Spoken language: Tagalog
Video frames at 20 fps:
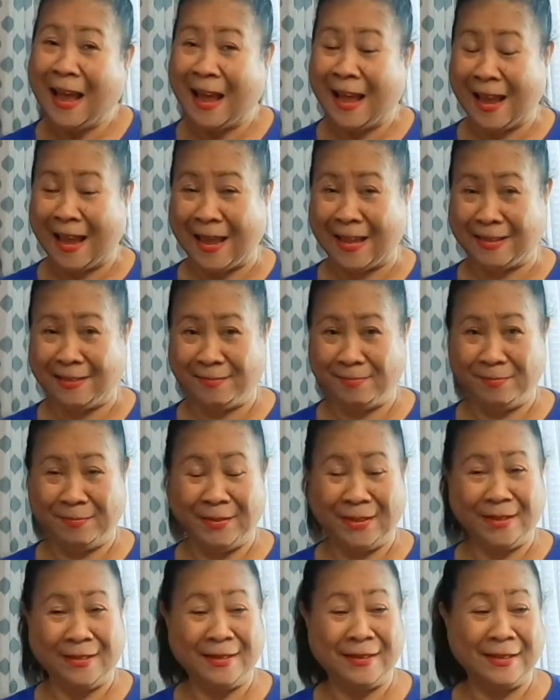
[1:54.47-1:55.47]
At
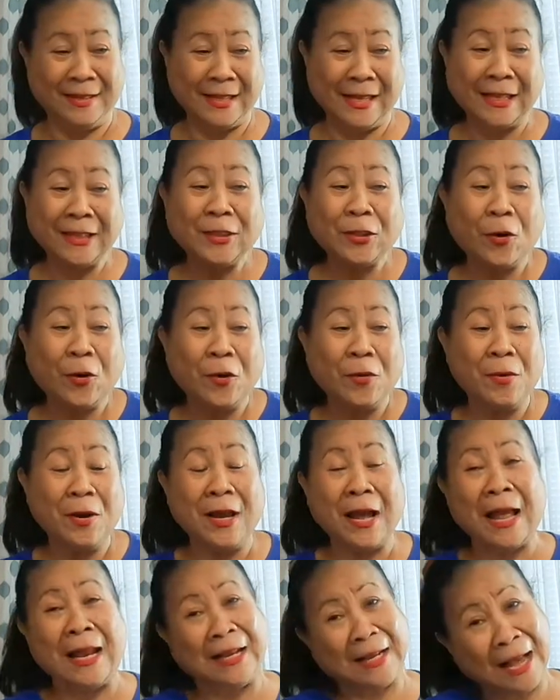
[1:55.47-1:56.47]
ito,
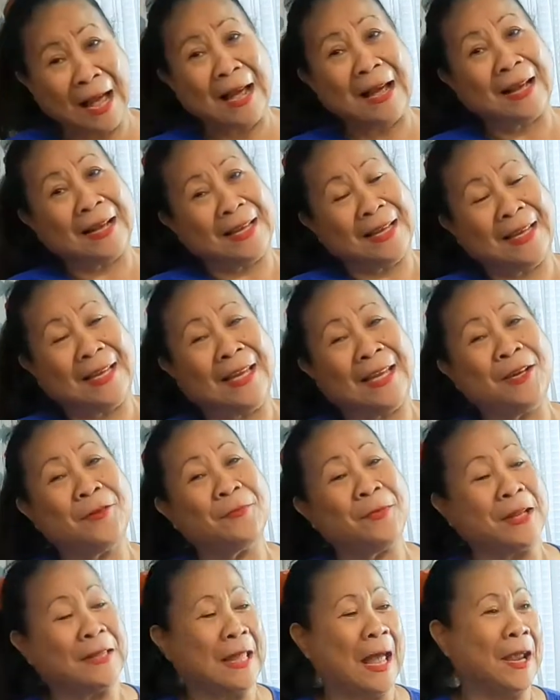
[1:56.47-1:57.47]
alika, inom
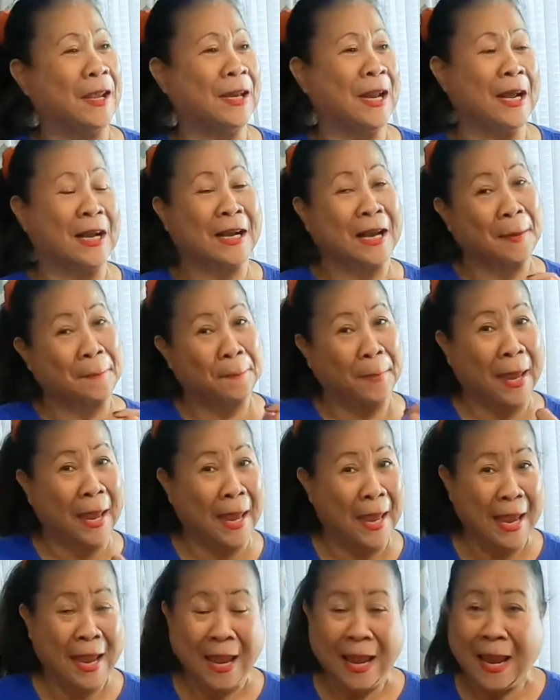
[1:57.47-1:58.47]
na tayo ng kape.
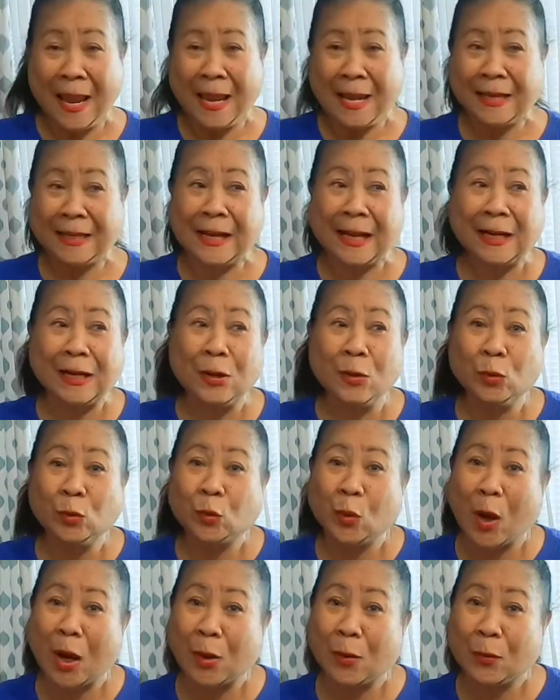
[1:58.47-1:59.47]

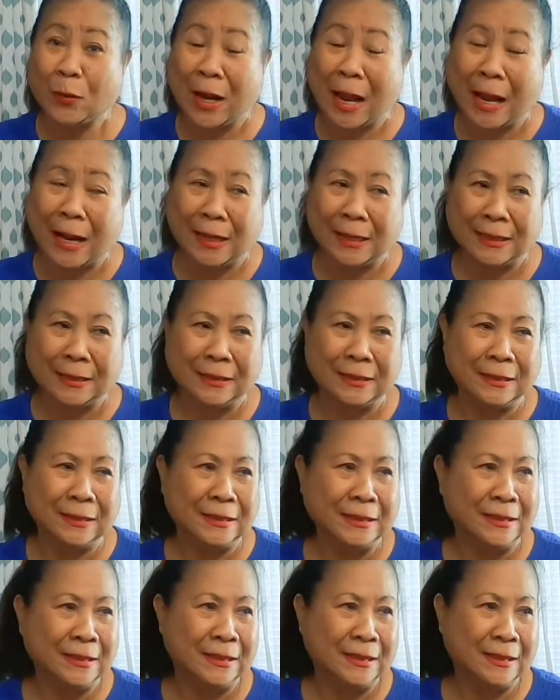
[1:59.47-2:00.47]
Nagluto ako ng
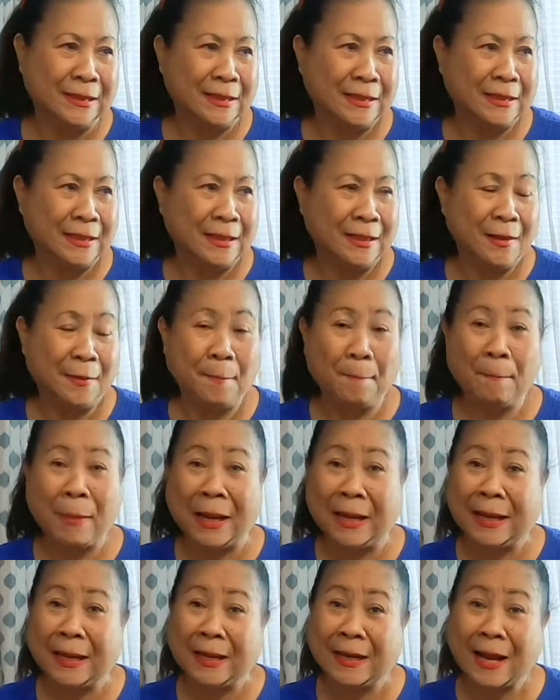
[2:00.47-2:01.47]

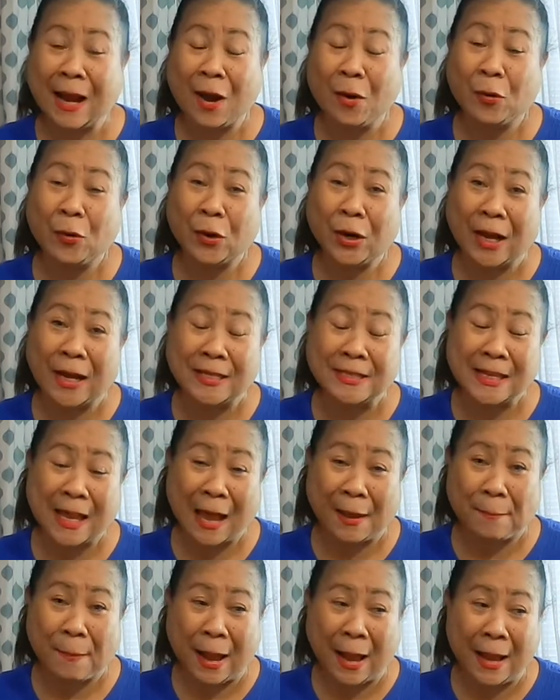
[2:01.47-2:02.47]
balingka or
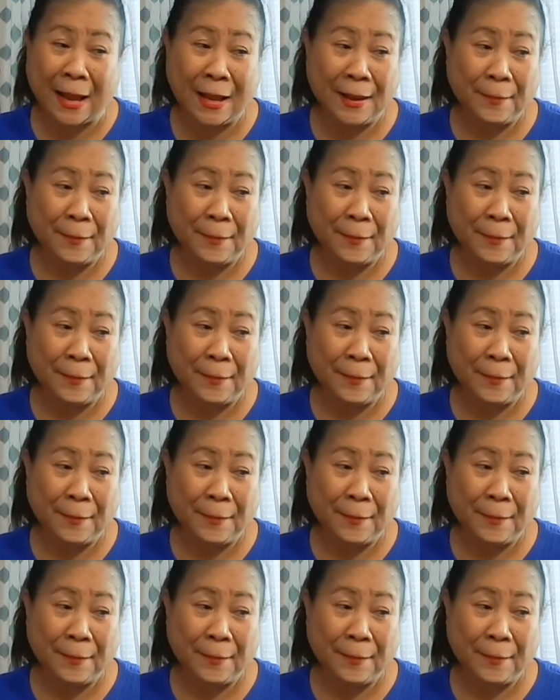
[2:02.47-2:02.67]
kasaba.